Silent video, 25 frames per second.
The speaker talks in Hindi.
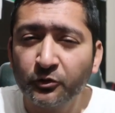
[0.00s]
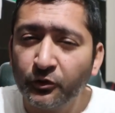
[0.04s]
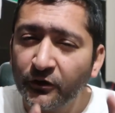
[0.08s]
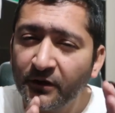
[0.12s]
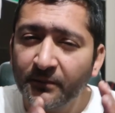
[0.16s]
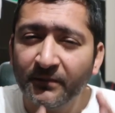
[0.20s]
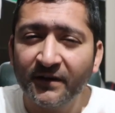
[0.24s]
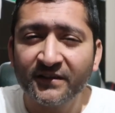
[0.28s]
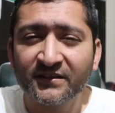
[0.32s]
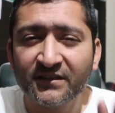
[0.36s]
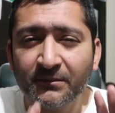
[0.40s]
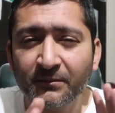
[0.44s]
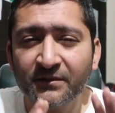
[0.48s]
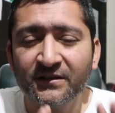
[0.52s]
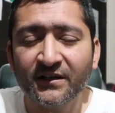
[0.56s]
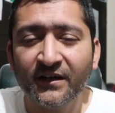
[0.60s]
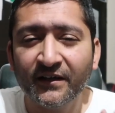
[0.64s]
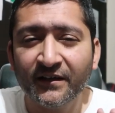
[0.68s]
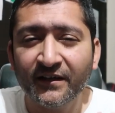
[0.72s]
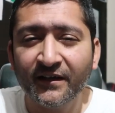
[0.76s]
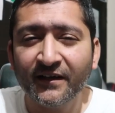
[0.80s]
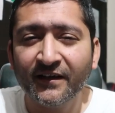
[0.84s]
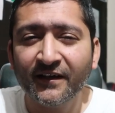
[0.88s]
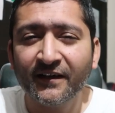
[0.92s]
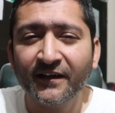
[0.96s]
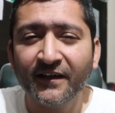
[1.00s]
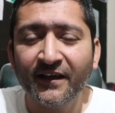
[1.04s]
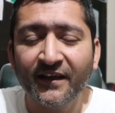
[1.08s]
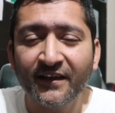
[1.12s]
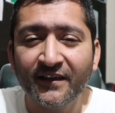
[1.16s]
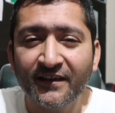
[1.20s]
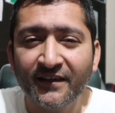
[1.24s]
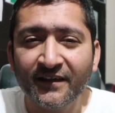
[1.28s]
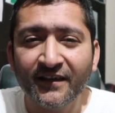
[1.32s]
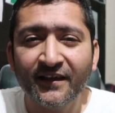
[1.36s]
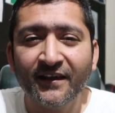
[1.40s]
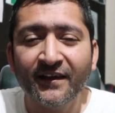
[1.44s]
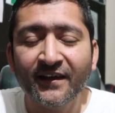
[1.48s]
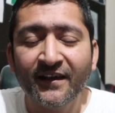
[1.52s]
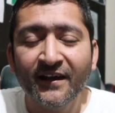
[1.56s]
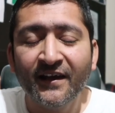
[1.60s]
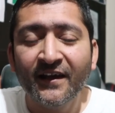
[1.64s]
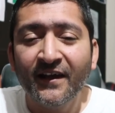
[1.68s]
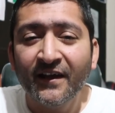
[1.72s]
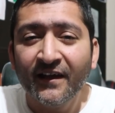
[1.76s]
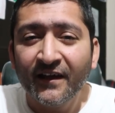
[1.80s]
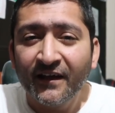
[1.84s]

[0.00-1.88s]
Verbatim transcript: उनको ये बात समझ आ गई कि ये